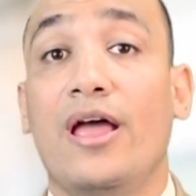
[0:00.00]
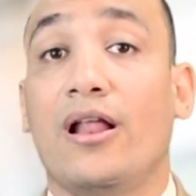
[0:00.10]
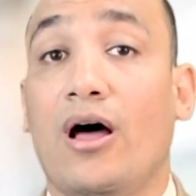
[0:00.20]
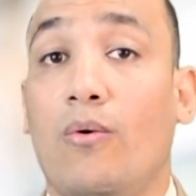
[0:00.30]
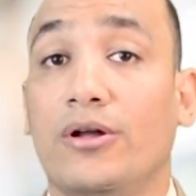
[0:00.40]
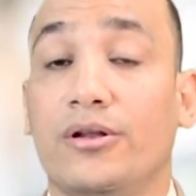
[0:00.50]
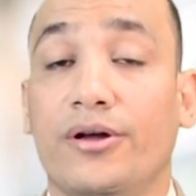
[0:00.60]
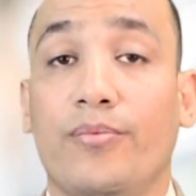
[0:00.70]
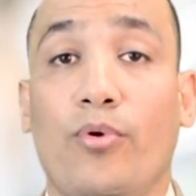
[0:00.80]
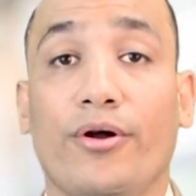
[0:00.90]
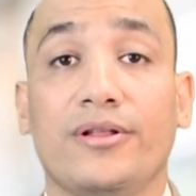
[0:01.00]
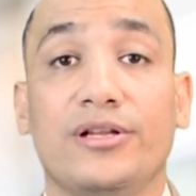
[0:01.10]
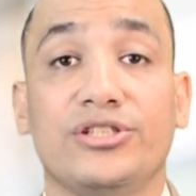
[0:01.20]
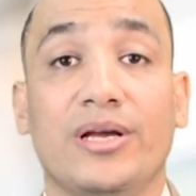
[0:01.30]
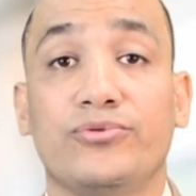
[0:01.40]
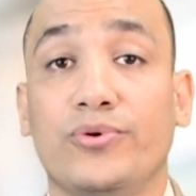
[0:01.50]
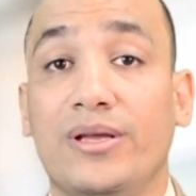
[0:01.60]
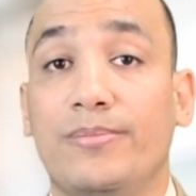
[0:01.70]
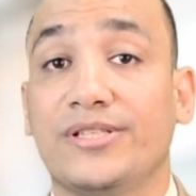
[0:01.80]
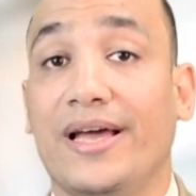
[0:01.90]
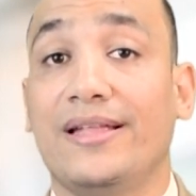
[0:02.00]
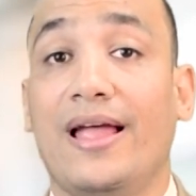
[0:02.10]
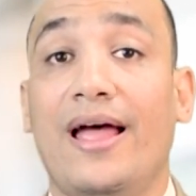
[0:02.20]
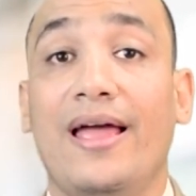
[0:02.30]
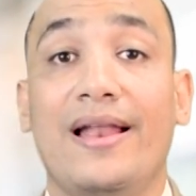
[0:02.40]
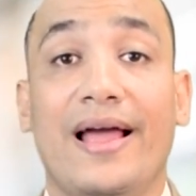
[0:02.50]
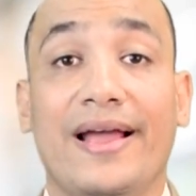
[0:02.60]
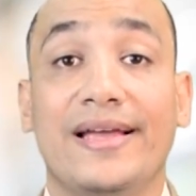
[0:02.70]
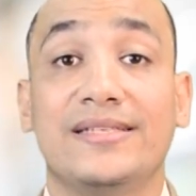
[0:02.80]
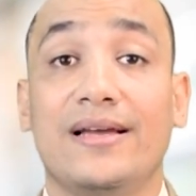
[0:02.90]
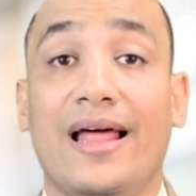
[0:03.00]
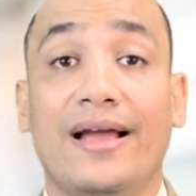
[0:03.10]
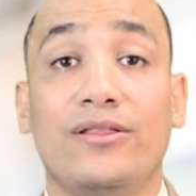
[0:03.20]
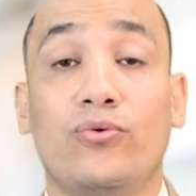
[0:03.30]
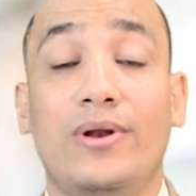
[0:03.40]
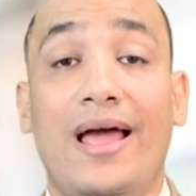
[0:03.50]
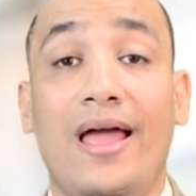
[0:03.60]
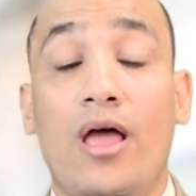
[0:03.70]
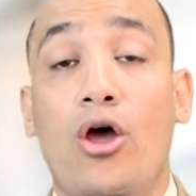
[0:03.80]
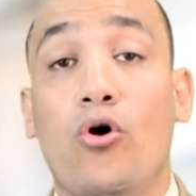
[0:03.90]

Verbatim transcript: الحوائط الغير معرضه للشمس وتجيب مساحتها الاجهزه الحاجات دي كلها